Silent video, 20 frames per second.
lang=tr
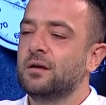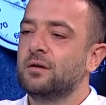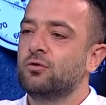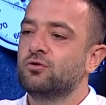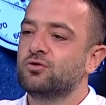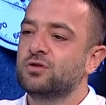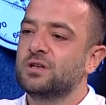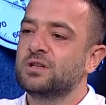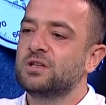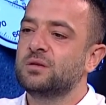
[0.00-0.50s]

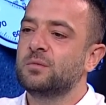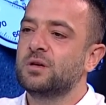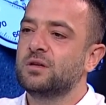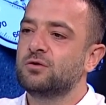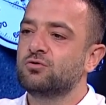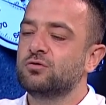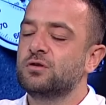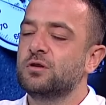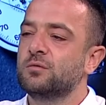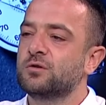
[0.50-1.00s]
Özellikle
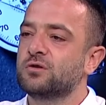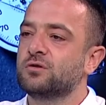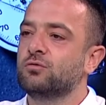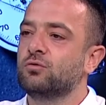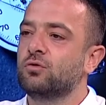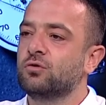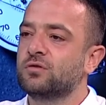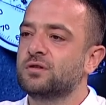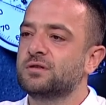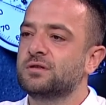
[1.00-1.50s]
Manchester United'ın
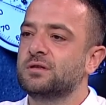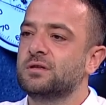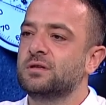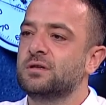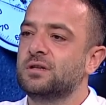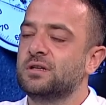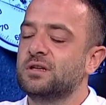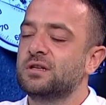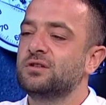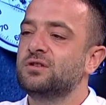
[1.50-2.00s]
ortası
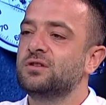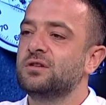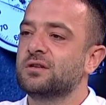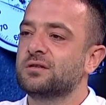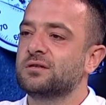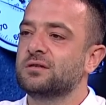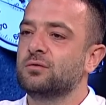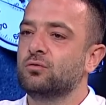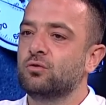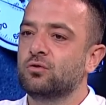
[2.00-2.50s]
ikinci
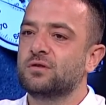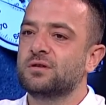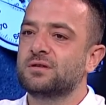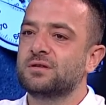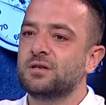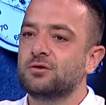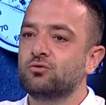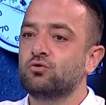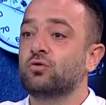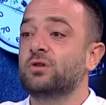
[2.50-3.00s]
arasında orta
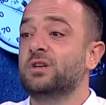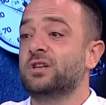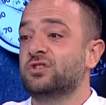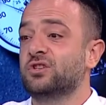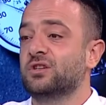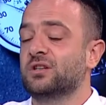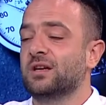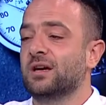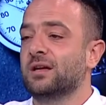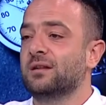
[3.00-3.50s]
saha çok
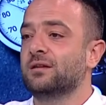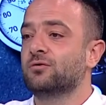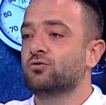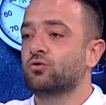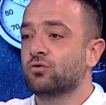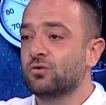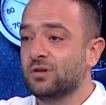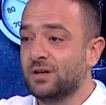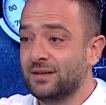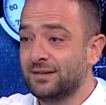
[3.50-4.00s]
geçirgendi.
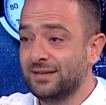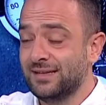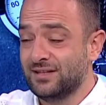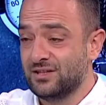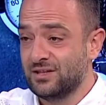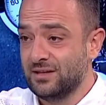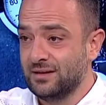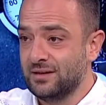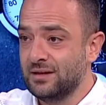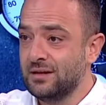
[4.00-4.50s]
Çok rahat
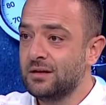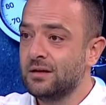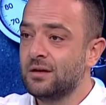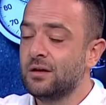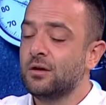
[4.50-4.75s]
geçildi.